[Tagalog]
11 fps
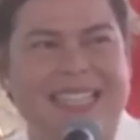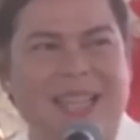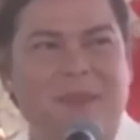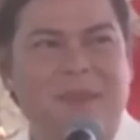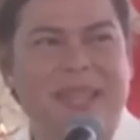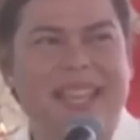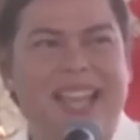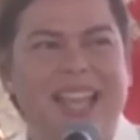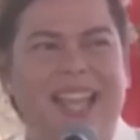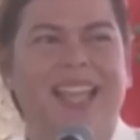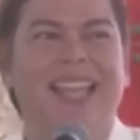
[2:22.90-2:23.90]
Sabi
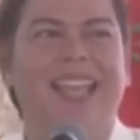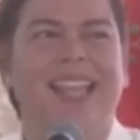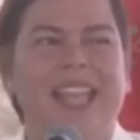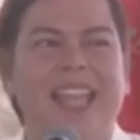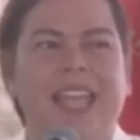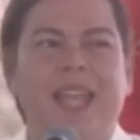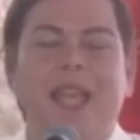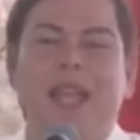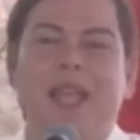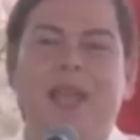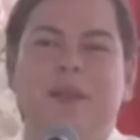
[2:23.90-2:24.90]
niya,
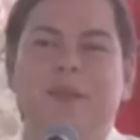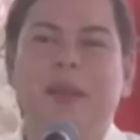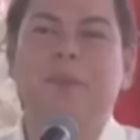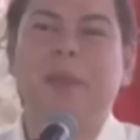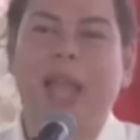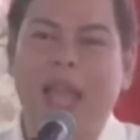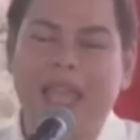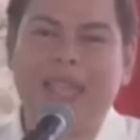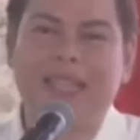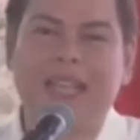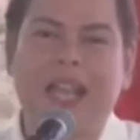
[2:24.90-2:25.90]

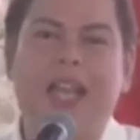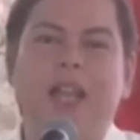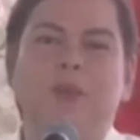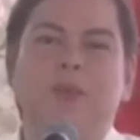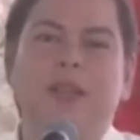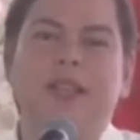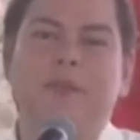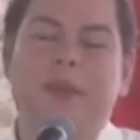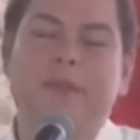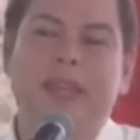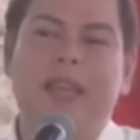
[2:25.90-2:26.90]
Magpakain ka, huwag ka
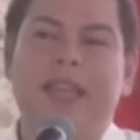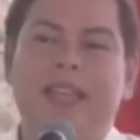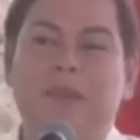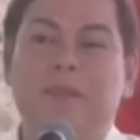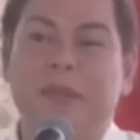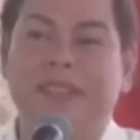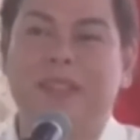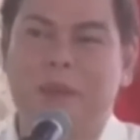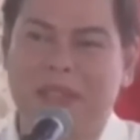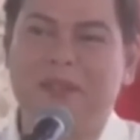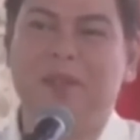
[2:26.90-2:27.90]
mamigay ng
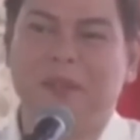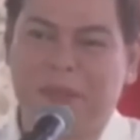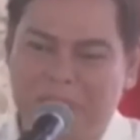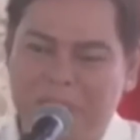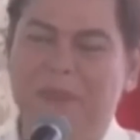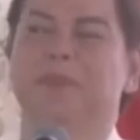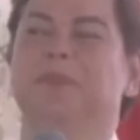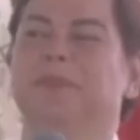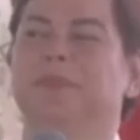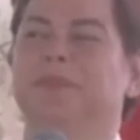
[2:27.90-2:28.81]
pantawid gutom.